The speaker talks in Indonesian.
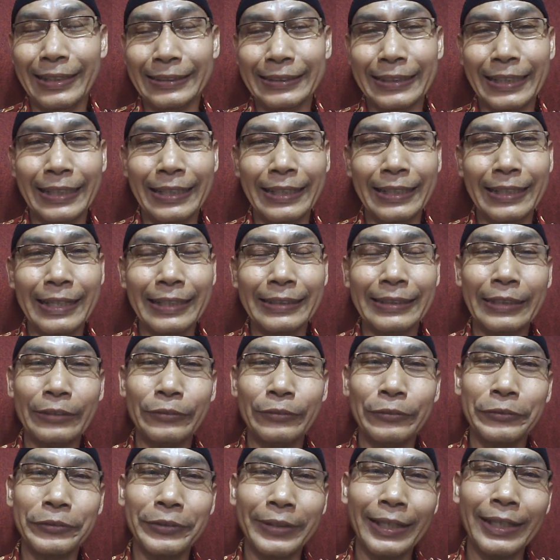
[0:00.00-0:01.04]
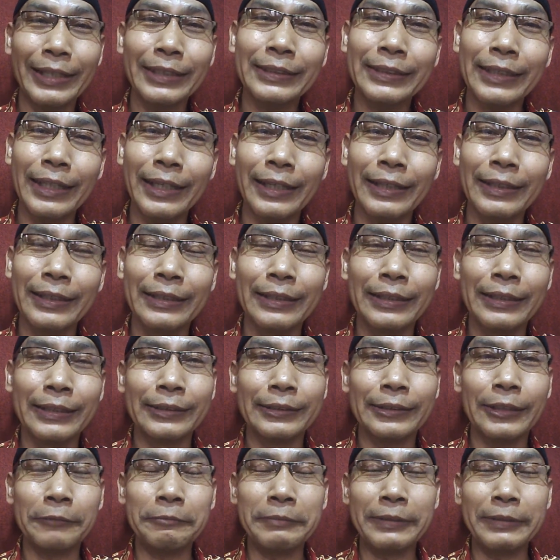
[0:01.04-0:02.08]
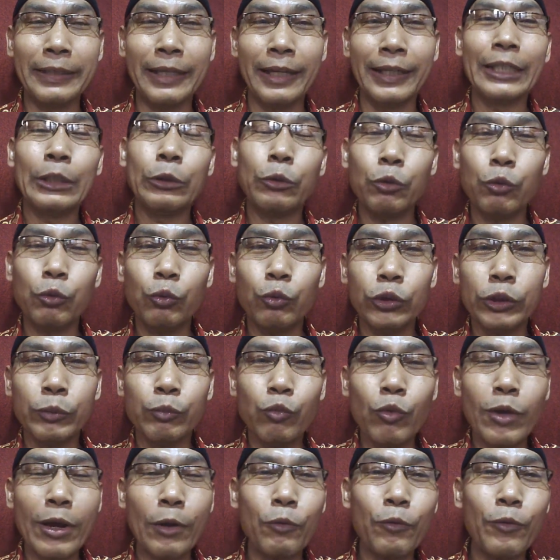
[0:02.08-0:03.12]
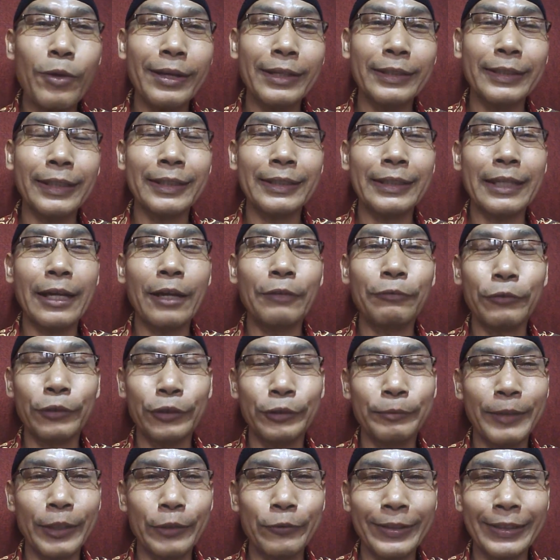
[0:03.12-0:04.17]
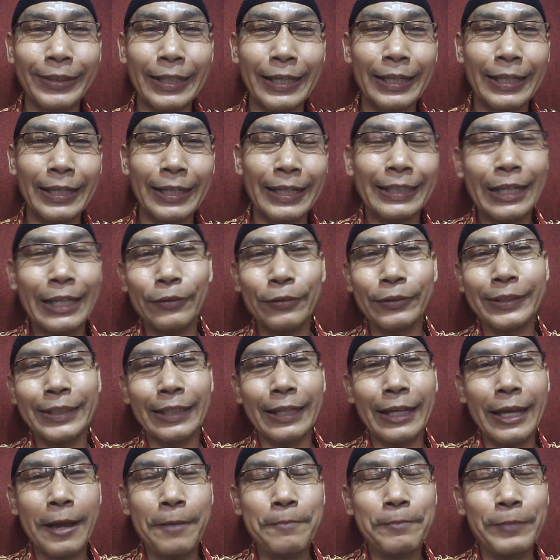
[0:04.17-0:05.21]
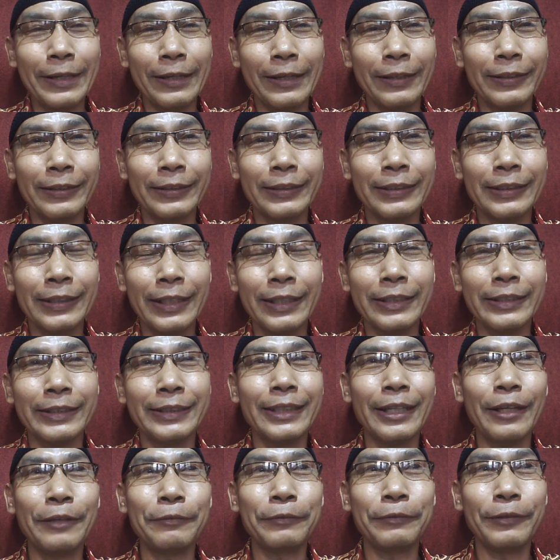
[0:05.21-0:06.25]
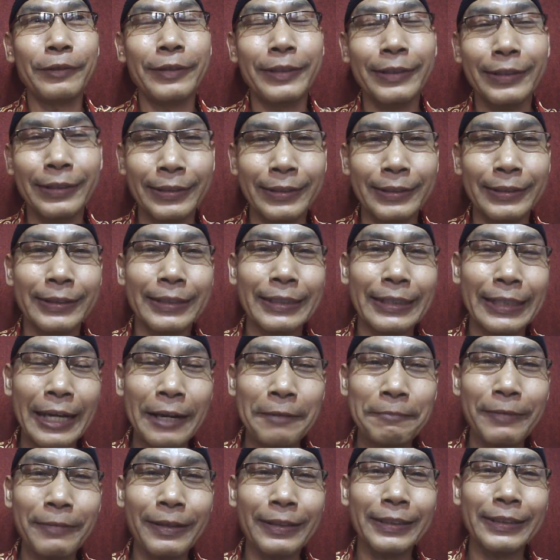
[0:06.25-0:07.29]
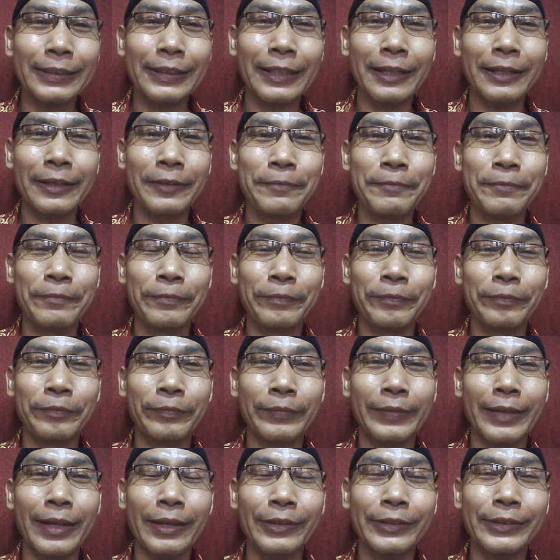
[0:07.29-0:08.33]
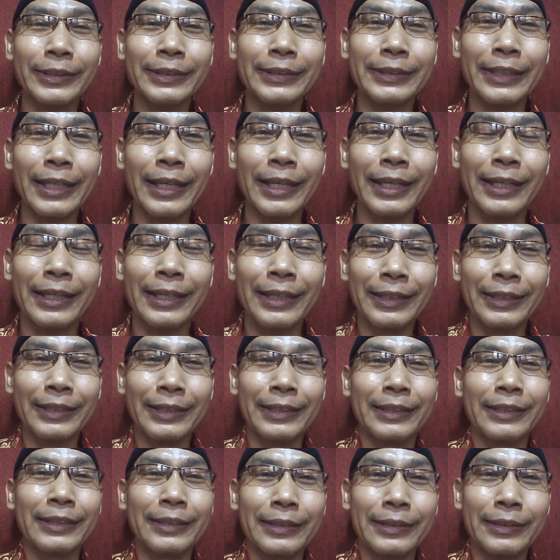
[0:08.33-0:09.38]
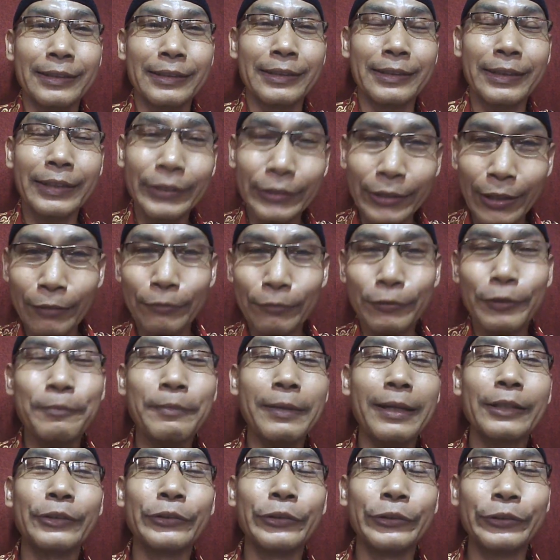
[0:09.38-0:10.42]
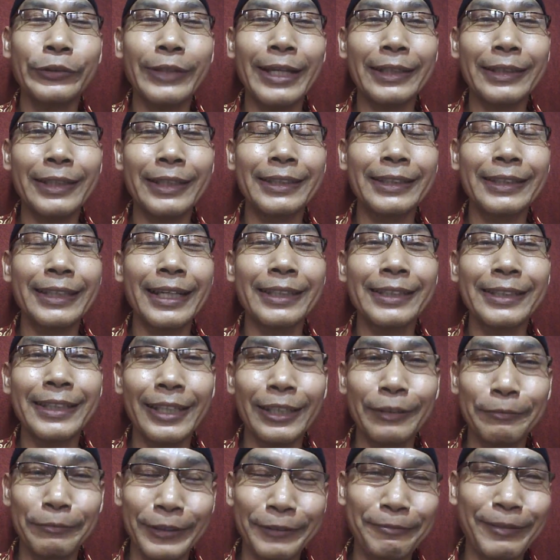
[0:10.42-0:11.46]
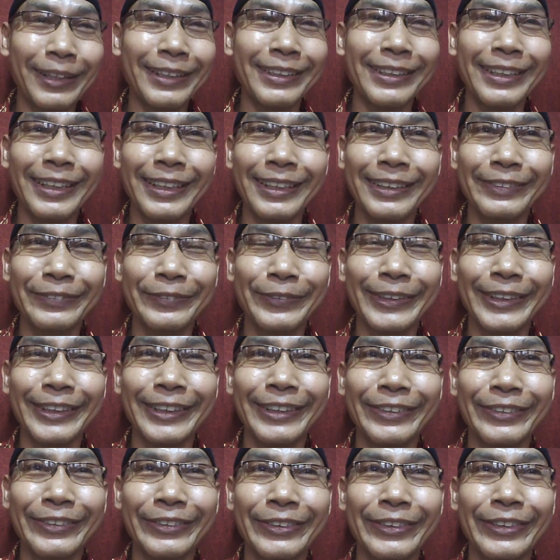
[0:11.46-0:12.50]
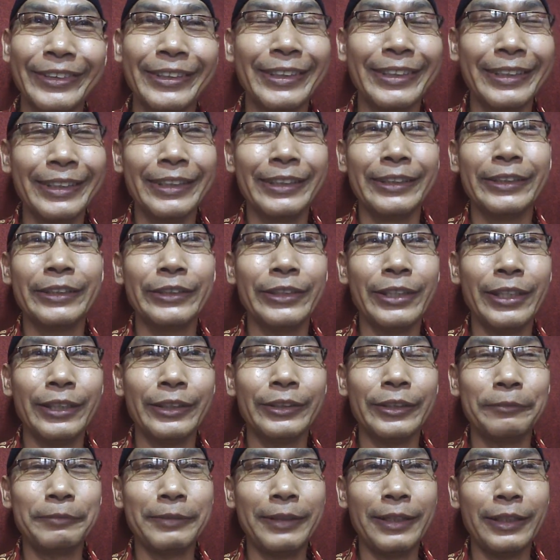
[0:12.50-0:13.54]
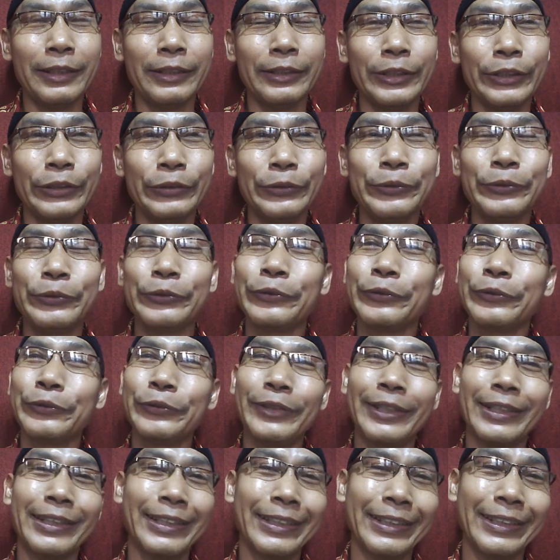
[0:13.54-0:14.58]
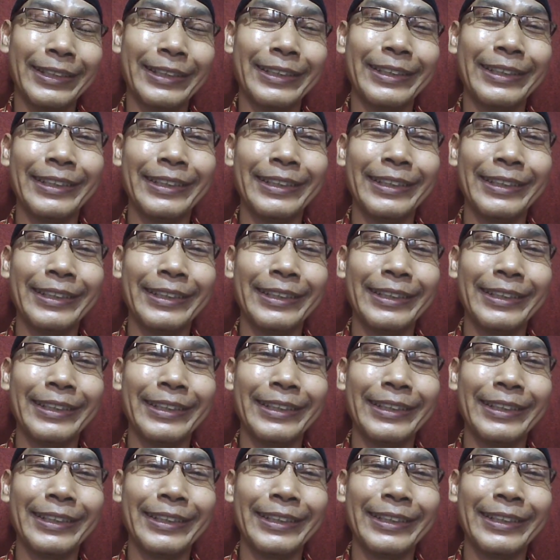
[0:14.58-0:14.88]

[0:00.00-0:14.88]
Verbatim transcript: Nah, saya ajak duduk aja kita bilangin oh, semua uang dari Allah Subhanahu wa taala. Kalau diambil dengan izin Allah, kenapa kita harus resah? Insya Allah malah justru akan diganti yang lebih banyak. Setelah saya bilang gitu, nah,